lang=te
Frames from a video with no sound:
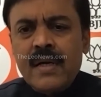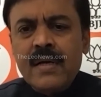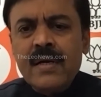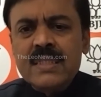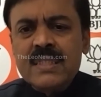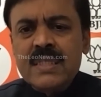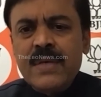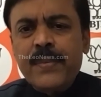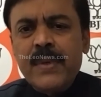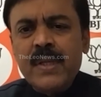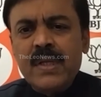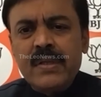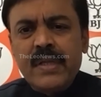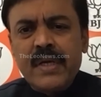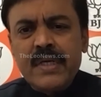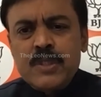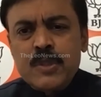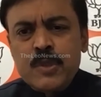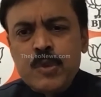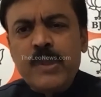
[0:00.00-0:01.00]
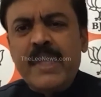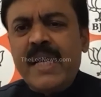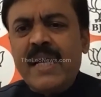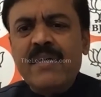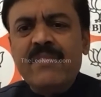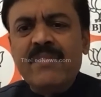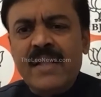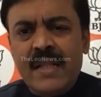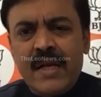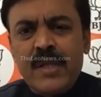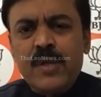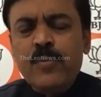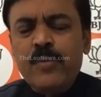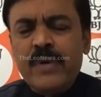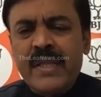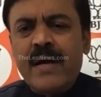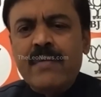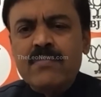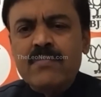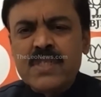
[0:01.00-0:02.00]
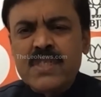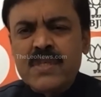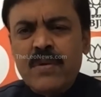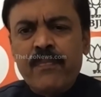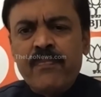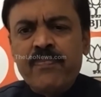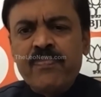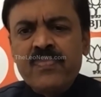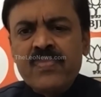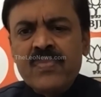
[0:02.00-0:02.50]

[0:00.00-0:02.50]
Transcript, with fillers: రకంగా చెప్పాలంటే సూటిగా వెళ్ళినటువంటి అంశం